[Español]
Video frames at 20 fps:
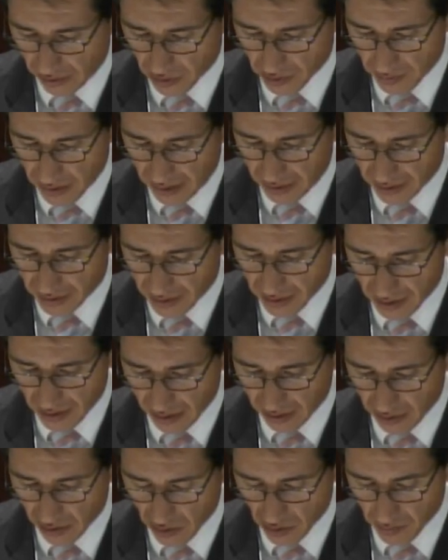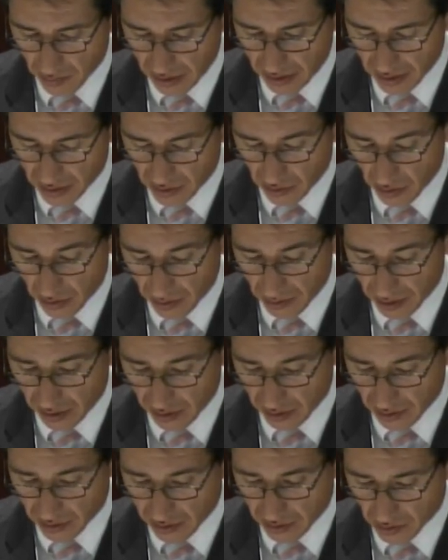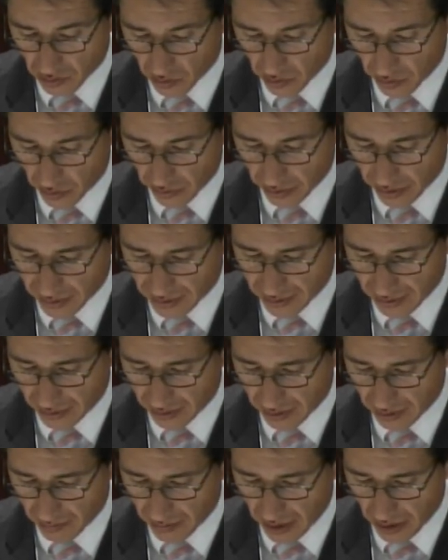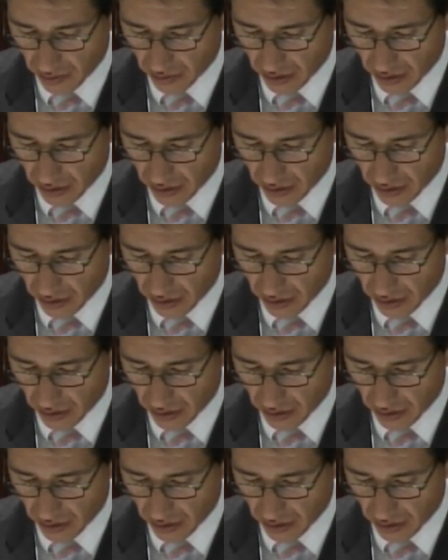2017-2019-331 de 7 de mayo de